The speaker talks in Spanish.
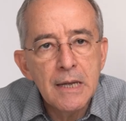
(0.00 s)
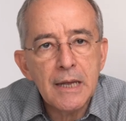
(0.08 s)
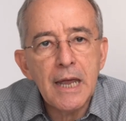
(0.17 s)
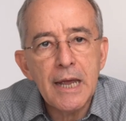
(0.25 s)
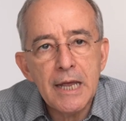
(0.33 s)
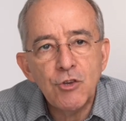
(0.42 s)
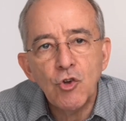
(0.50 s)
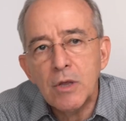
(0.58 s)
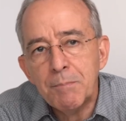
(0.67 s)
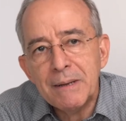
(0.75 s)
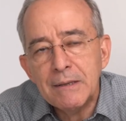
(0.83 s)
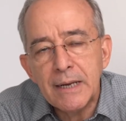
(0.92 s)
que ello
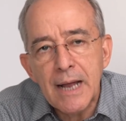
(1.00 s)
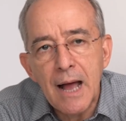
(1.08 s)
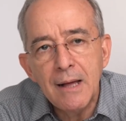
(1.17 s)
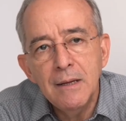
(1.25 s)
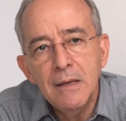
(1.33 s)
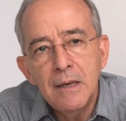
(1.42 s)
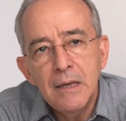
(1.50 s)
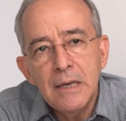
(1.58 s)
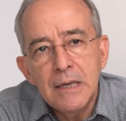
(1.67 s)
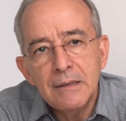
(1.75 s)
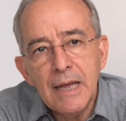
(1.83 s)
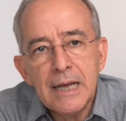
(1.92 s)
dependerá
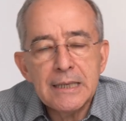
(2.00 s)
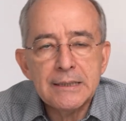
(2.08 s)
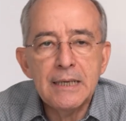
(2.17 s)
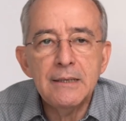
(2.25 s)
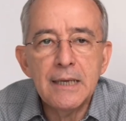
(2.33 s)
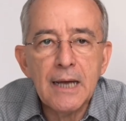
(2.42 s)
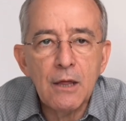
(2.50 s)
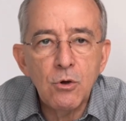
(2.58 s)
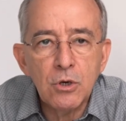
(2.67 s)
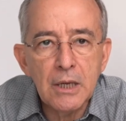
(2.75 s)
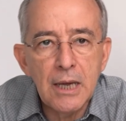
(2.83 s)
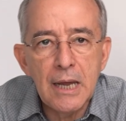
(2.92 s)
de ese
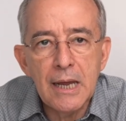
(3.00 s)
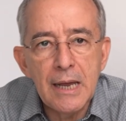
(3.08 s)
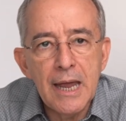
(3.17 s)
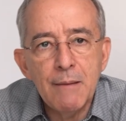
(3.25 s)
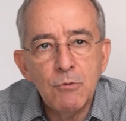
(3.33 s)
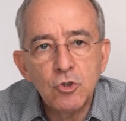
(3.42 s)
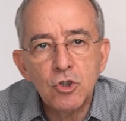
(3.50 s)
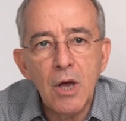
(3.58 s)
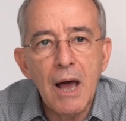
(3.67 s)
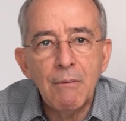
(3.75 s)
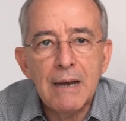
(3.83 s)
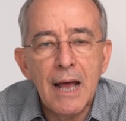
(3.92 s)
indicador que hemos
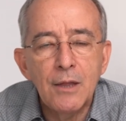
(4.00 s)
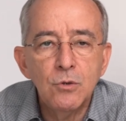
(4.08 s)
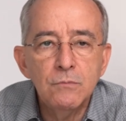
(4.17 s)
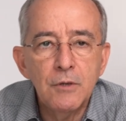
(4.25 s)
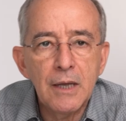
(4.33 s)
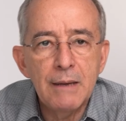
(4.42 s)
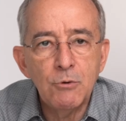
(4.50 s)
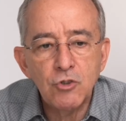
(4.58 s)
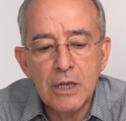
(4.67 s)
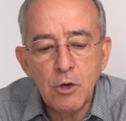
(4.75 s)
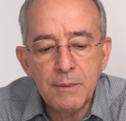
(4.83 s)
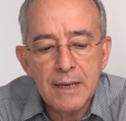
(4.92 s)
hablado, hemos
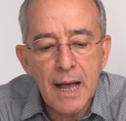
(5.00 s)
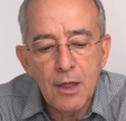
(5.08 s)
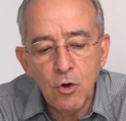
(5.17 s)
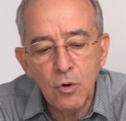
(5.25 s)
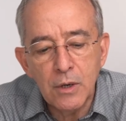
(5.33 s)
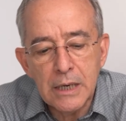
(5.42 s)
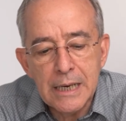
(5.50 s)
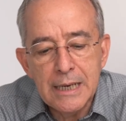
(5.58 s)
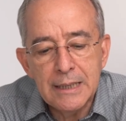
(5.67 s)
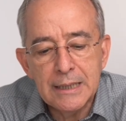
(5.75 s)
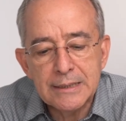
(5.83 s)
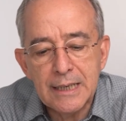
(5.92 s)
denominado
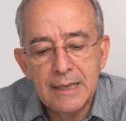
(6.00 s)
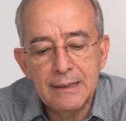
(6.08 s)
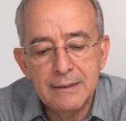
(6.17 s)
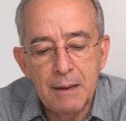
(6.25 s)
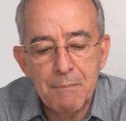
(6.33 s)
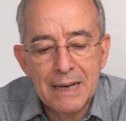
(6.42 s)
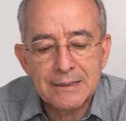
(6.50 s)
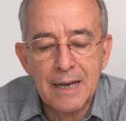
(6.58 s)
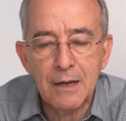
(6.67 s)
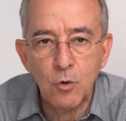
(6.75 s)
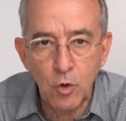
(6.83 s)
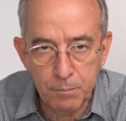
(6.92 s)
índice de
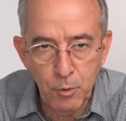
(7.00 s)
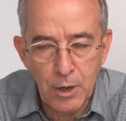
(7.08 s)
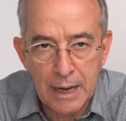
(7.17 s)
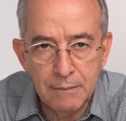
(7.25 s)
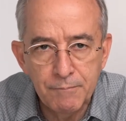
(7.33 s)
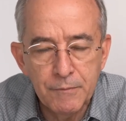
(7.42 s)
masa corporal.